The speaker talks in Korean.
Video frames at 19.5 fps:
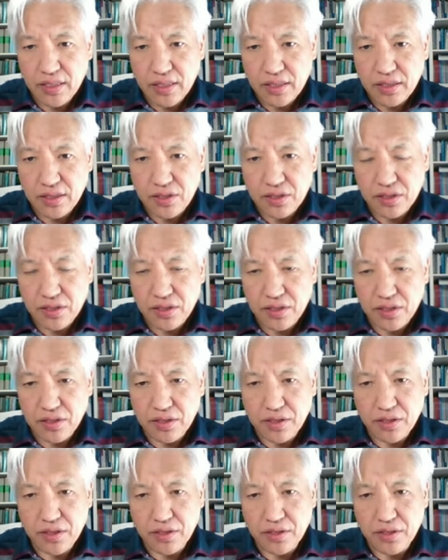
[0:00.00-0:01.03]
그래서
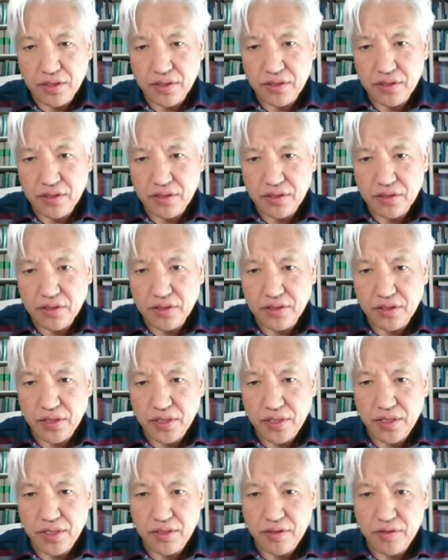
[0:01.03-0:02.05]
어,
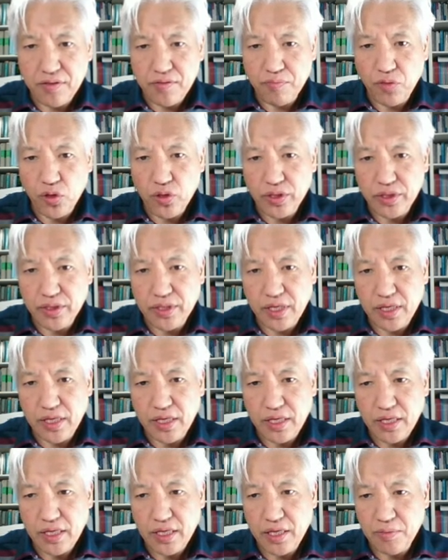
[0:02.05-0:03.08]
그들이 보였다.
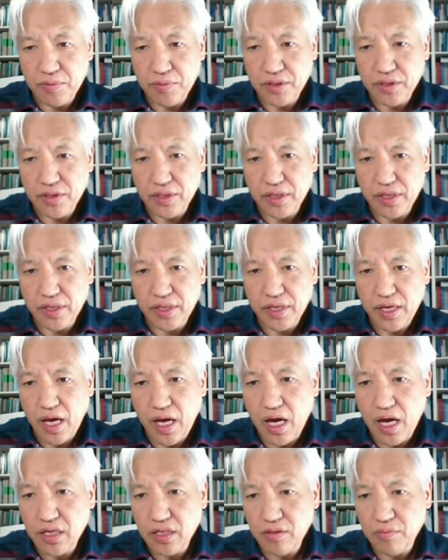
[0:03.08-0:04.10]
라헴 그들에게
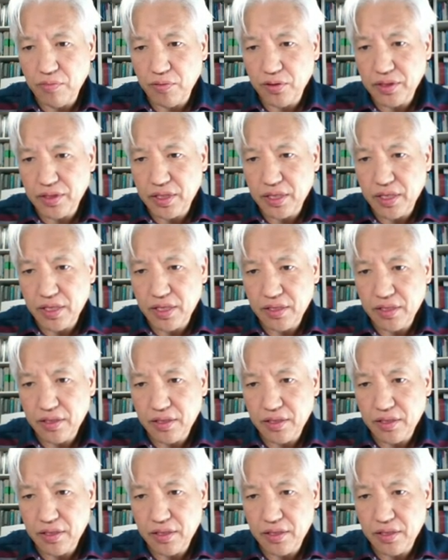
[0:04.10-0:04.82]
악을 보였다.